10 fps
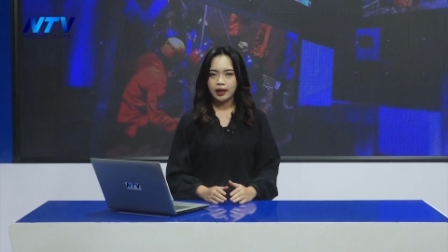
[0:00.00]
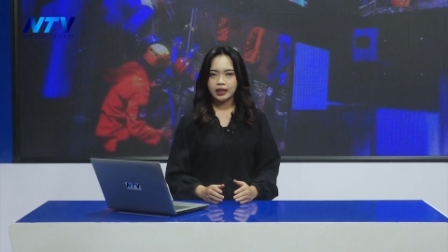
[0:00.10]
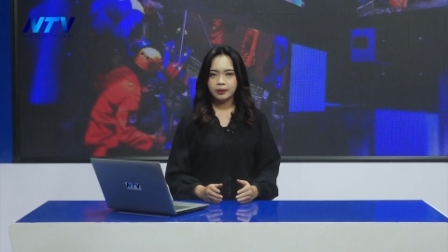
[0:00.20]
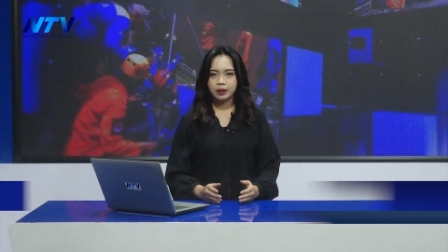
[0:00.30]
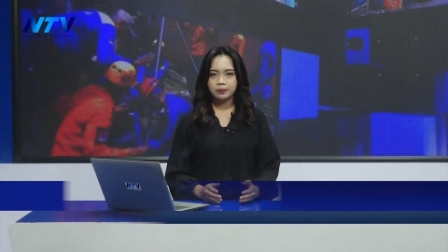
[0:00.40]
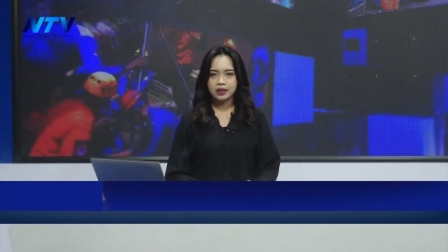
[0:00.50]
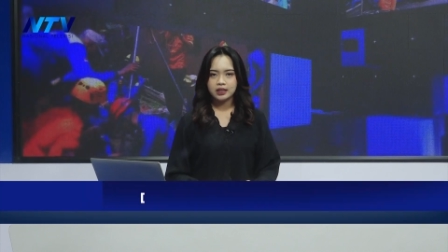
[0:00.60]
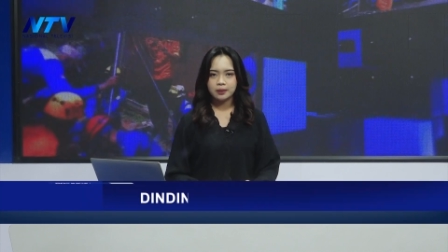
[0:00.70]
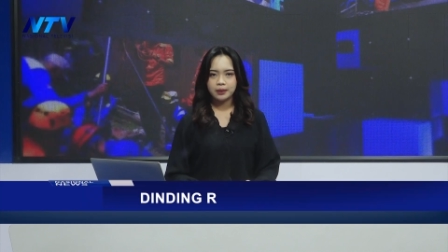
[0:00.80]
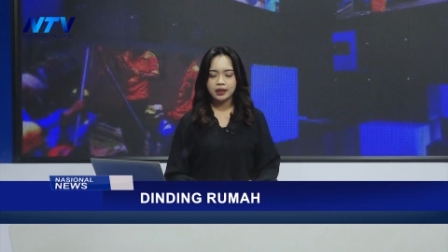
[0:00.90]
Akibat
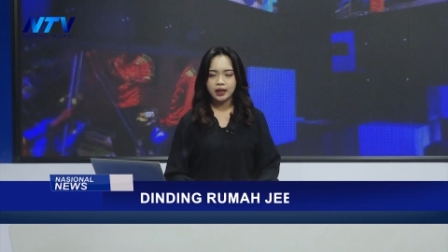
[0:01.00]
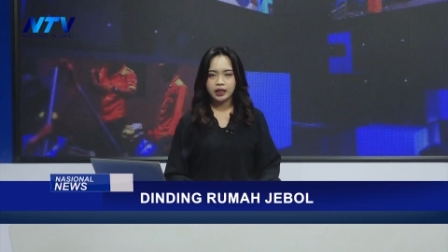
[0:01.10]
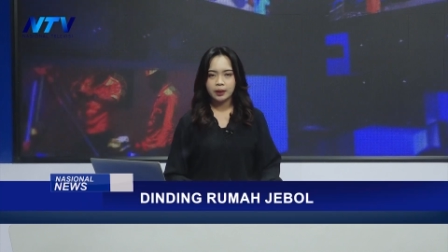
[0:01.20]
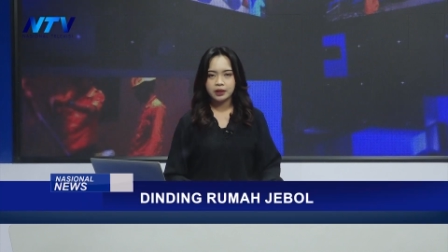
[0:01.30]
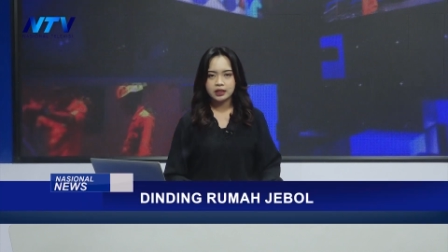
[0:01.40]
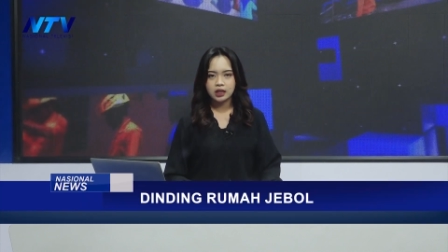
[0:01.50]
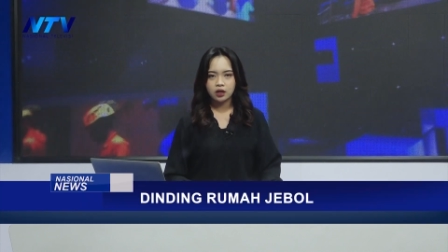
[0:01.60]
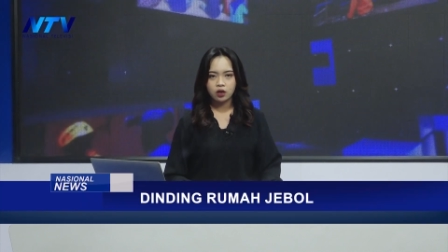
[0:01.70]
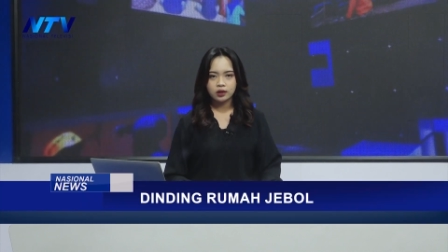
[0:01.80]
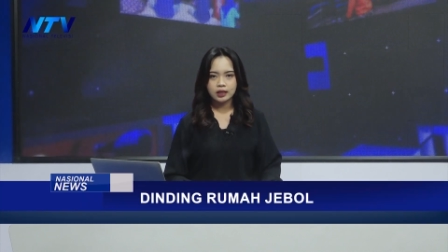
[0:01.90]
banjir bandang yang
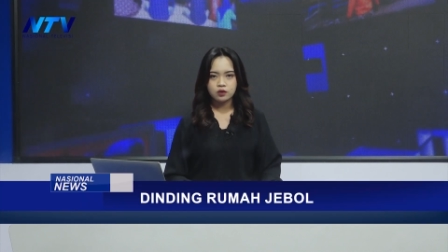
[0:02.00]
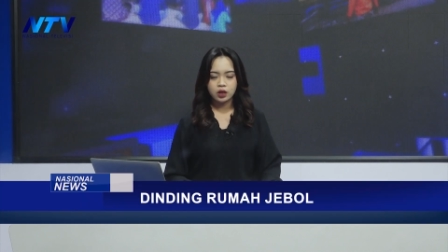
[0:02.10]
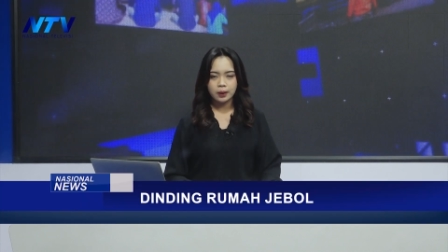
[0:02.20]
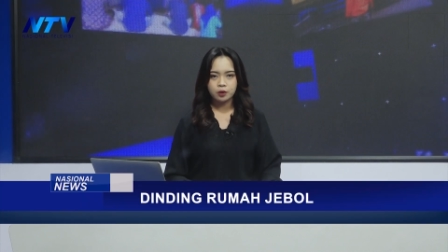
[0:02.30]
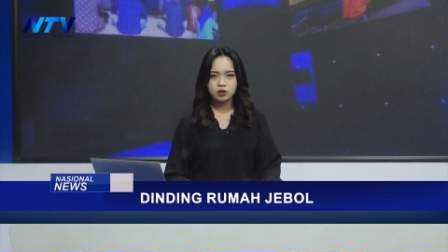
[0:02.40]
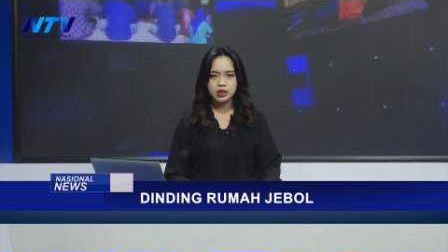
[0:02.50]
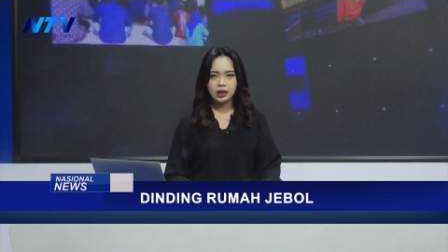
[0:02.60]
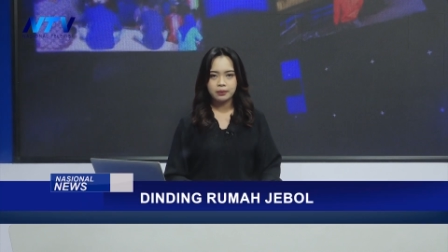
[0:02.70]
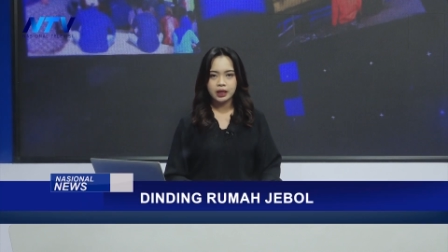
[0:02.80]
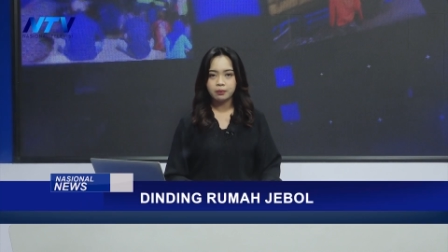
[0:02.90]
menerjang kota Sungai Penuh
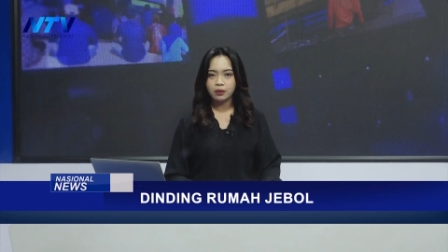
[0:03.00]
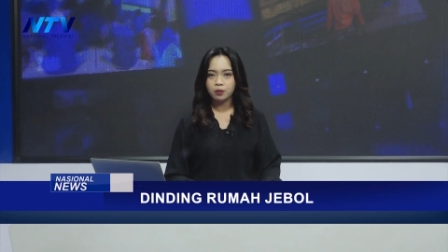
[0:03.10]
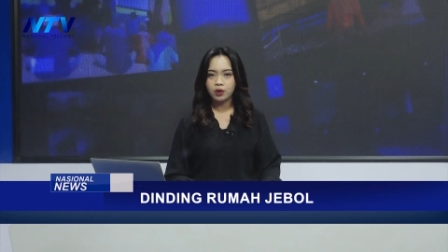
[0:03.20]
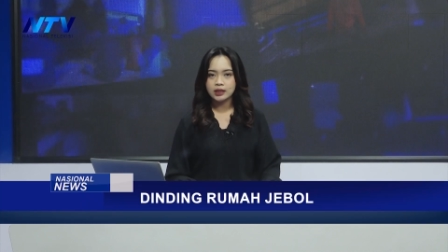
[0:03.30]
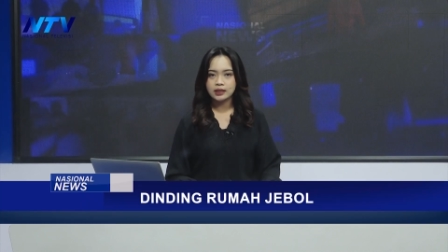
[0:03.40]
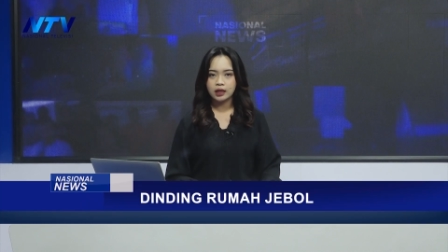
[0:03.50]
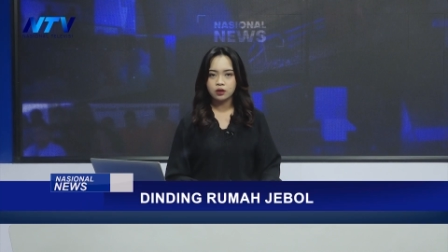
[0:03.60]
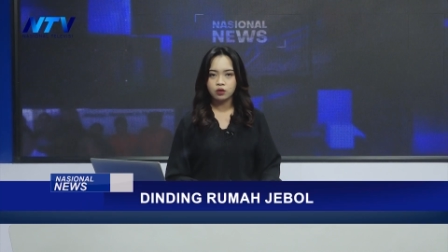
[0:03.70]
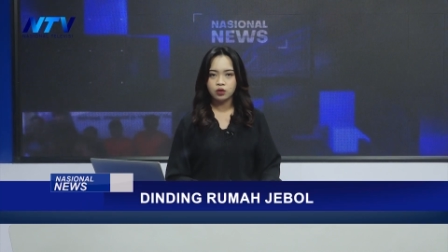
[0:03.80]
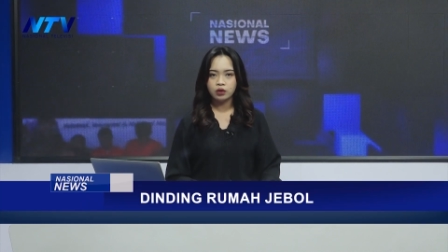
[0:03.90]
Jambi membuat
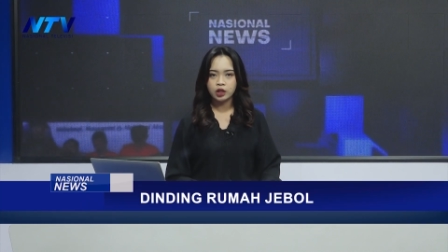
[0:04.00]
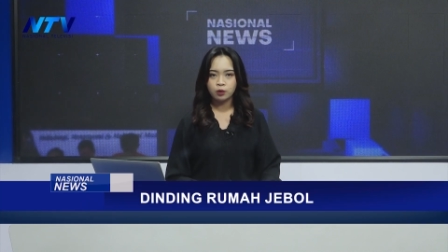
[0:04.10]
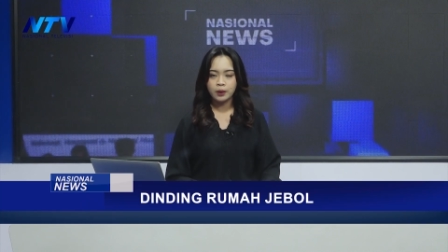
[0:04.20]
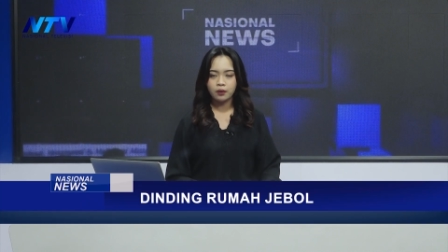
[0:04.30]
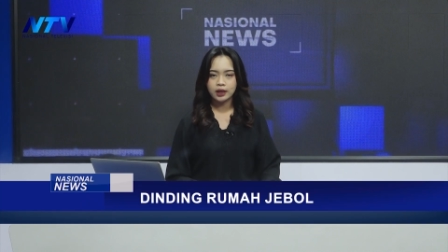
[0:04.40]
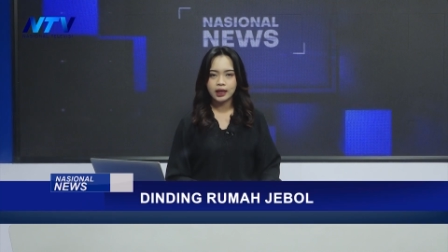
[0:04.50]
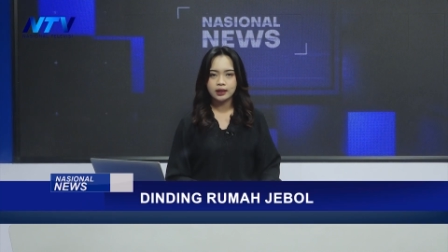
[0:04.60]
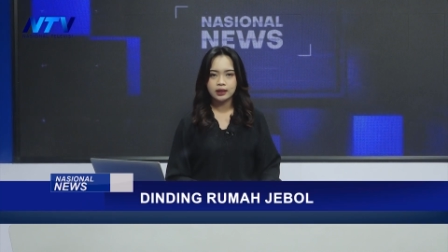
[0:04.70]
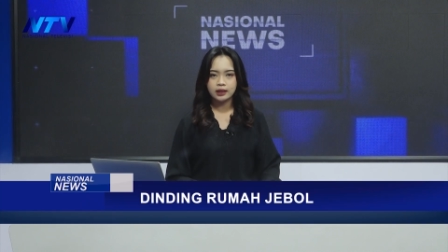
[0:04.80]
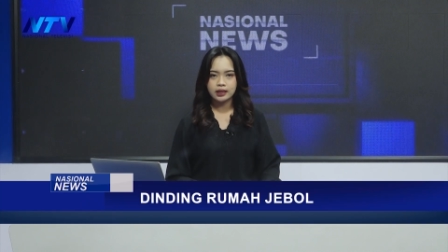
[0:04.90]
satu unit rumah warga
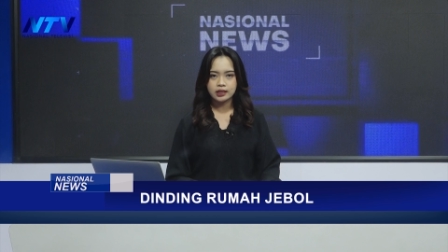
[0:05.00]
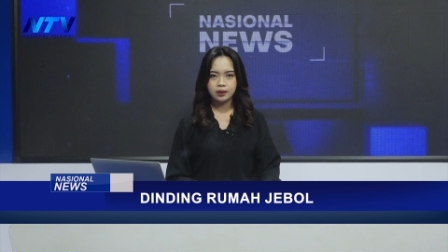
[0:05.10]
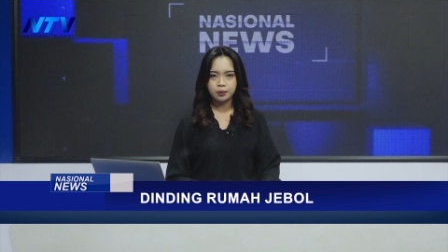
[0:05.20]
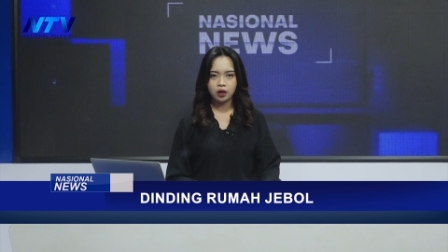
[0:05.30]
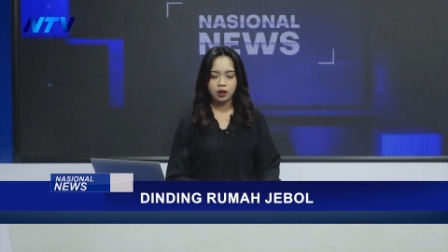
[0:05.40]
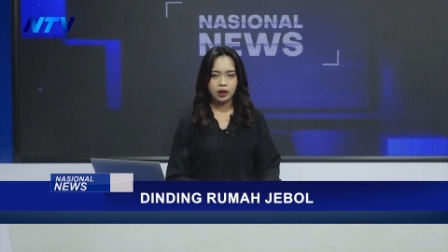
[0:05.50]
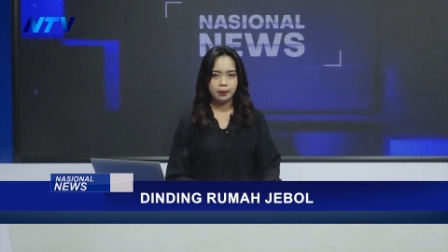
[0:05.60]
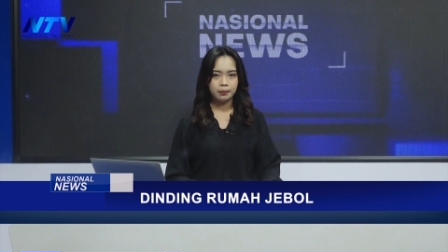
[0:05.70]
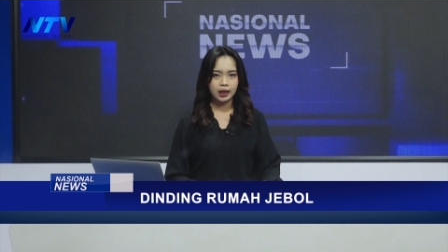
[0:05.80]
dindingnya jebol.